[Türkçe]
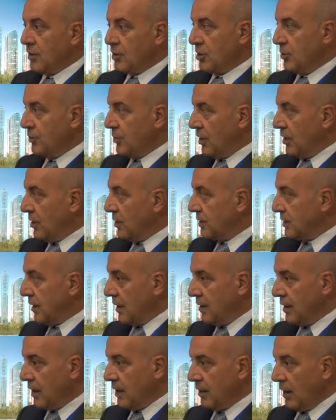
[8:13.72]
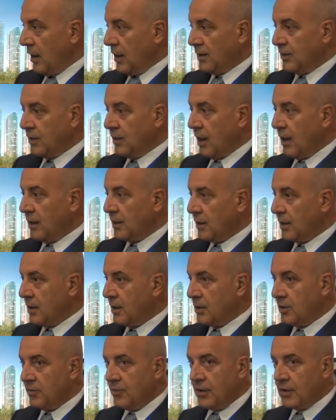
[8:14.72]
Şimdi insanlar artık
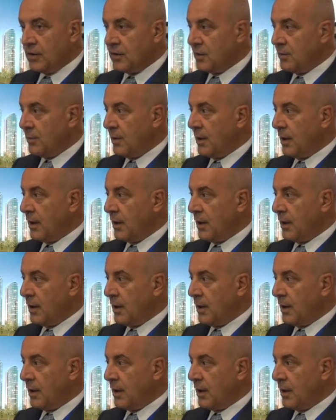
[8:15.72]
alternatif yatırım